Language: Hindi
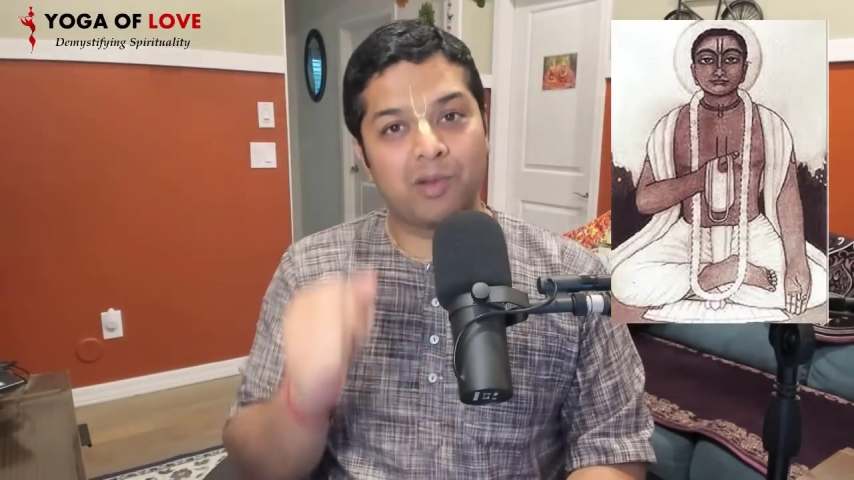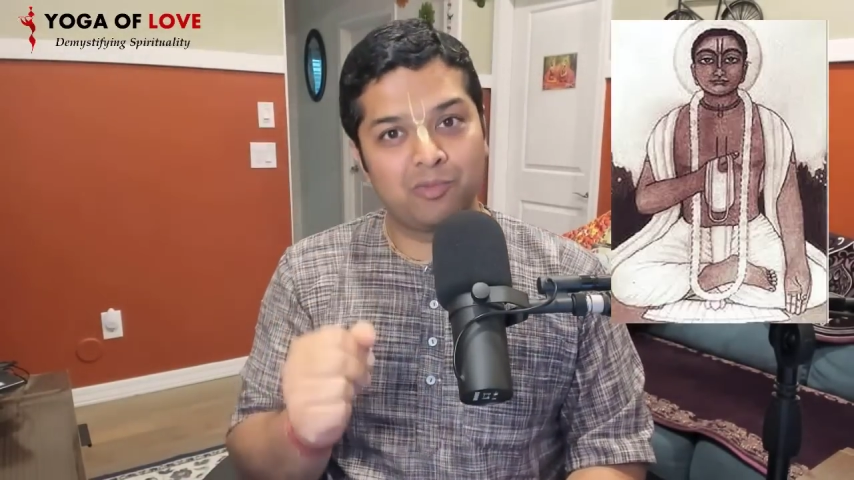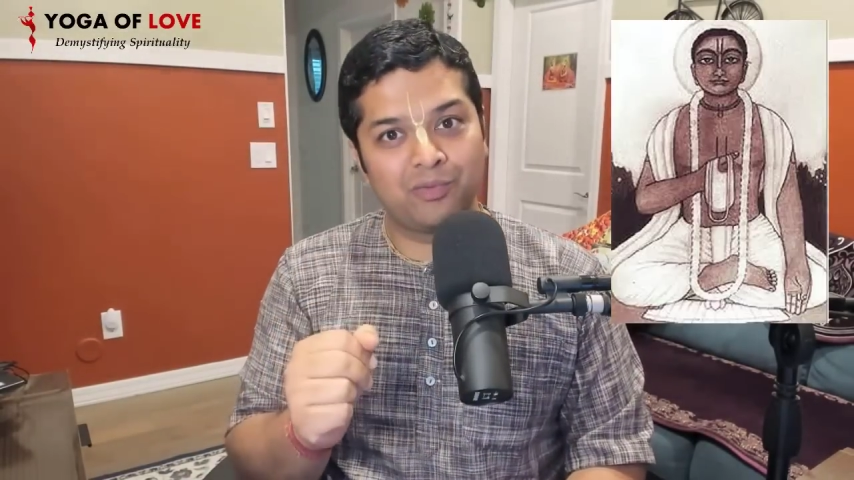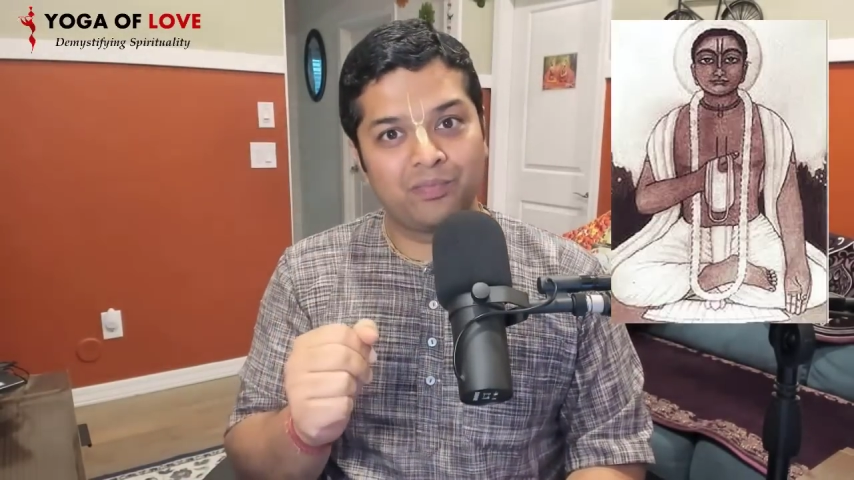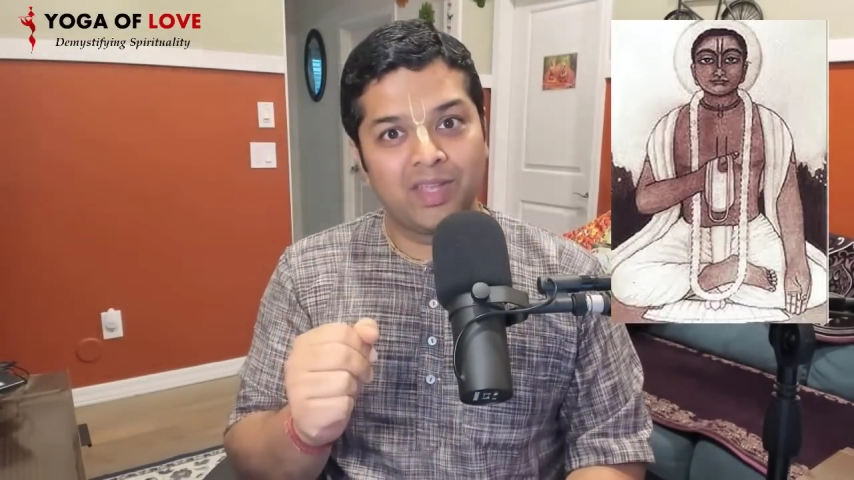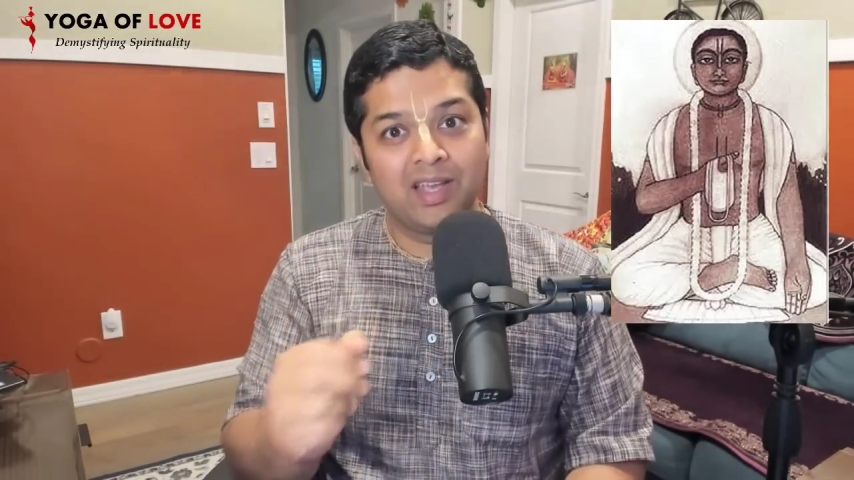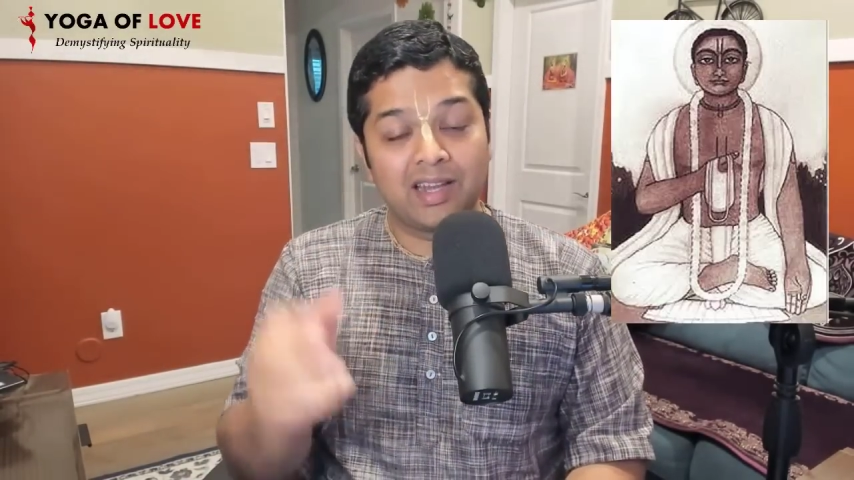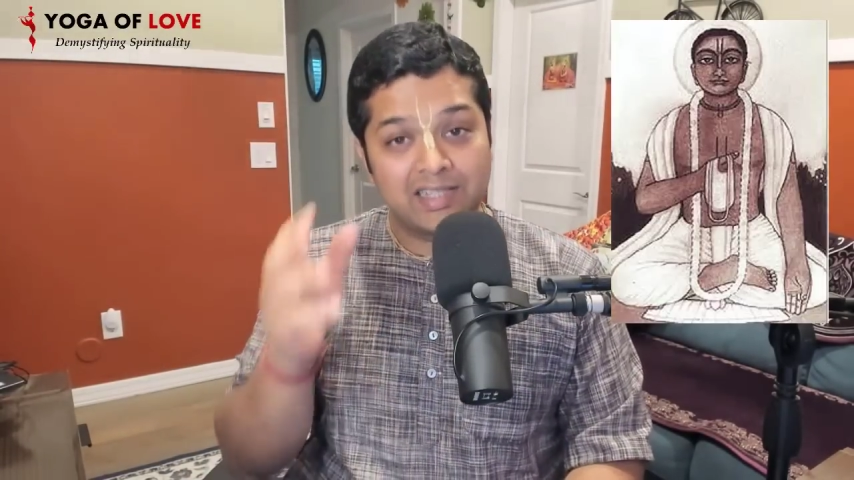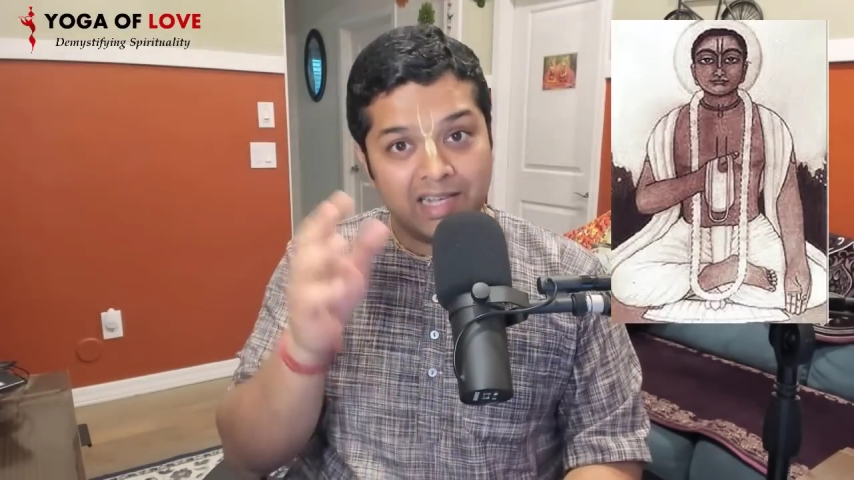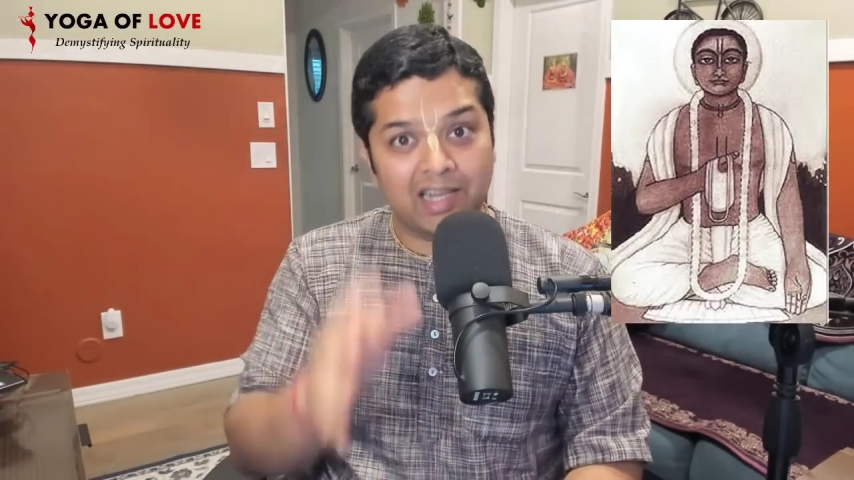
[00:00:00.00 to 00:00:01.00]
प्रभु
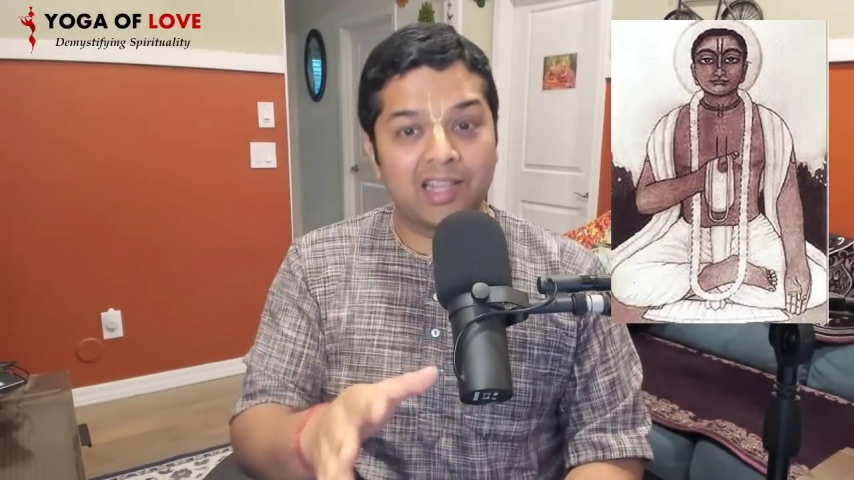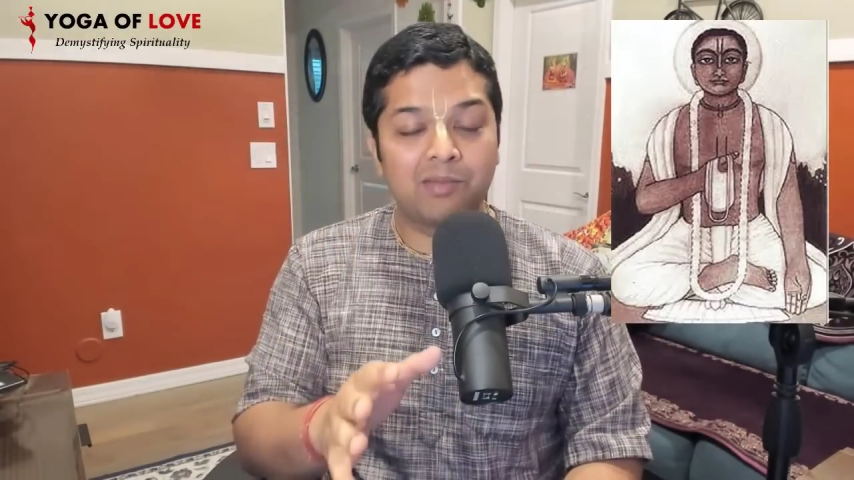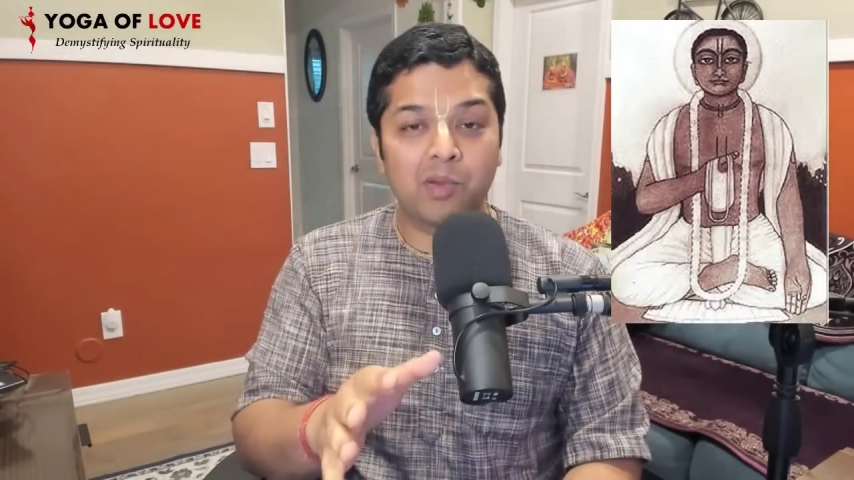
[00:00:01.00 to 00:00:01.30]
रसिकानंद